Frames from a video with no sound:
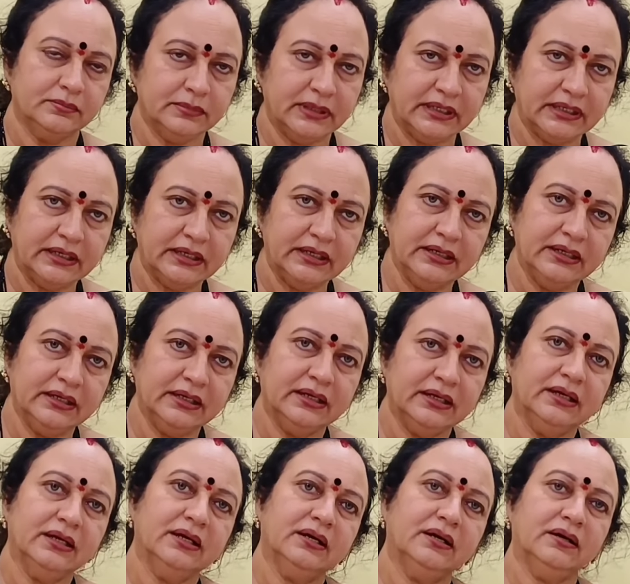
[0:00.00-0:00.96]
మనకి
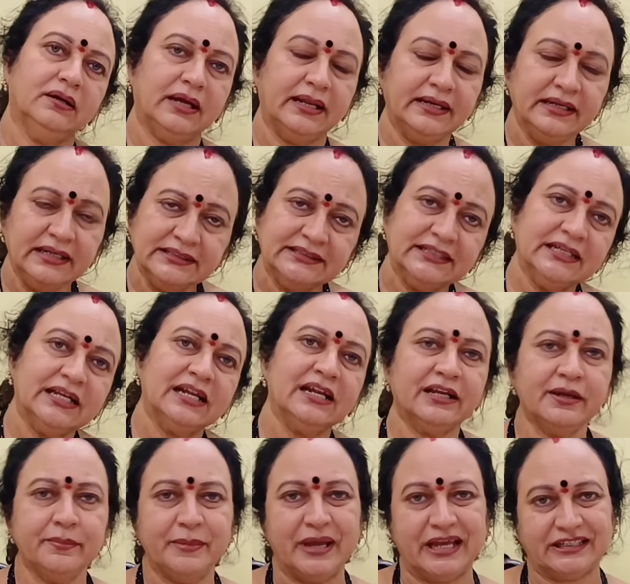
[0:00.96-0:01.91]
అన్ని
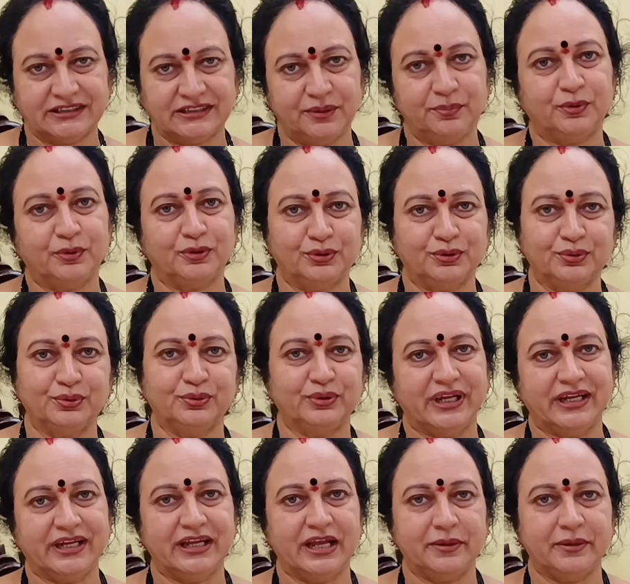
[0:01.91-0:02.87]
చీరలకి మ్యాచ్ అయిపోతూ
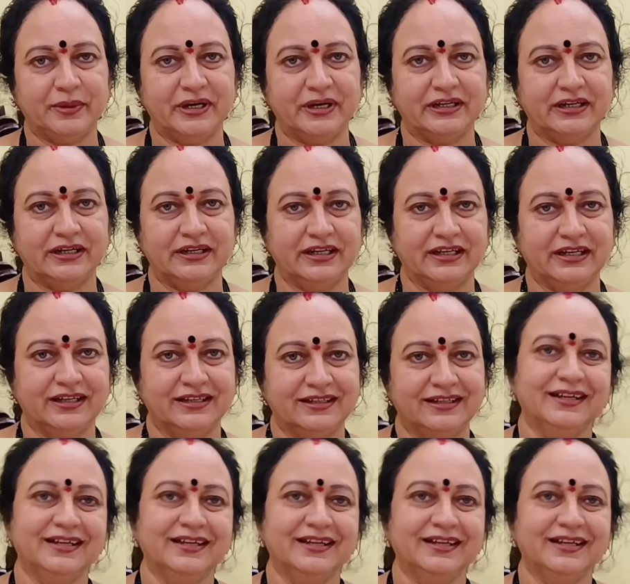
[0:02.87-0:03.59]
ఉంటాయి అనమాట అండి